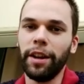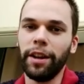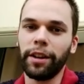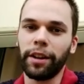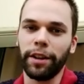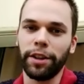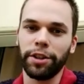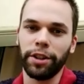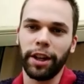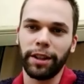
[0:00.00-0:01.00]
Mm-hmm.
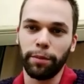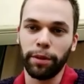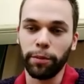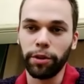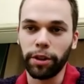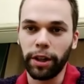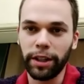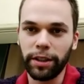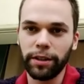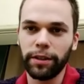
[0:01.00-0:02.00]
Конечно, я там был много
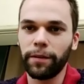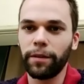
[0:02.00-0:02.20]
раз,